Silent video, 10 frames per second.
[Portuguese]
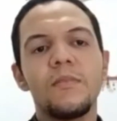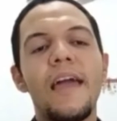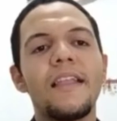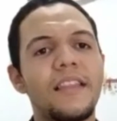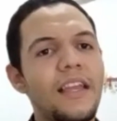
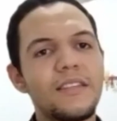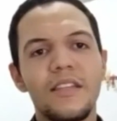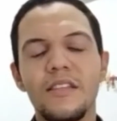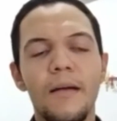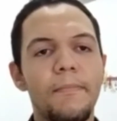é tem que
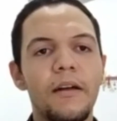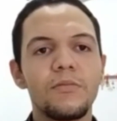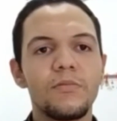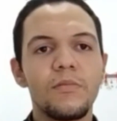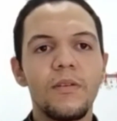ser
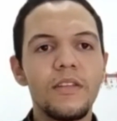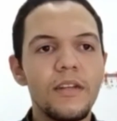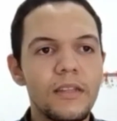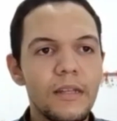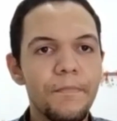sapato, não
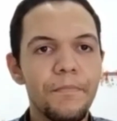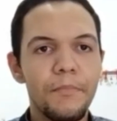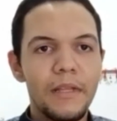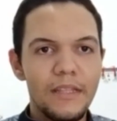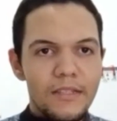adianta,
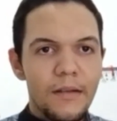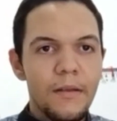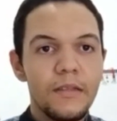beleza?